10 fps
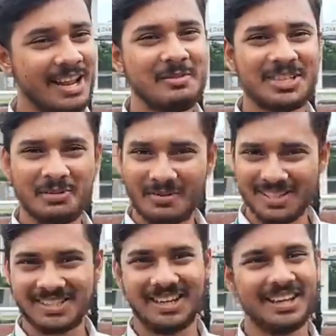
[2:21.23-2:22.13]
নেমে যাবে
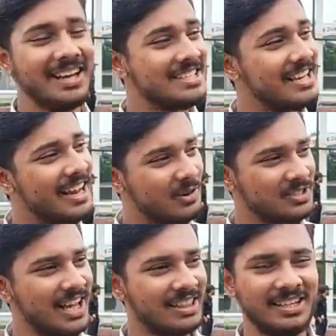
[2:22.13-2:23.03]
বাস থেকে সে
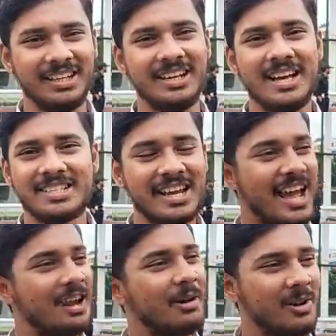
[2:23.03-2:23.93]
এখন যাত্রী সে
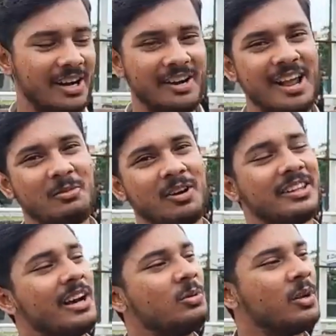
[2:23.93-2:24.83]
হেলবার না ড্রাইভার
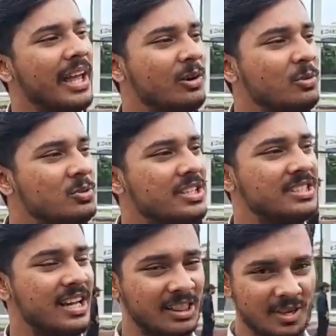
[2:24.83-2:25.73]
না তার এখন উচিত
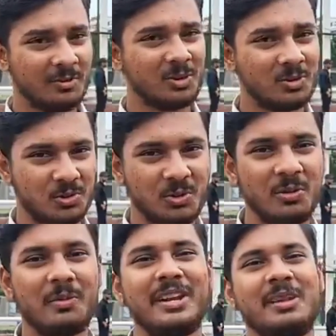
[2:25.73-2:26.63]
যাত্রীর মতো
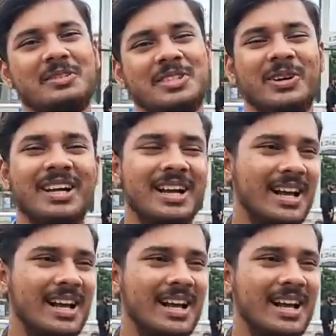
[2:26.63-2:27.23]
সুন্দরভাবে নেমে যাওয়া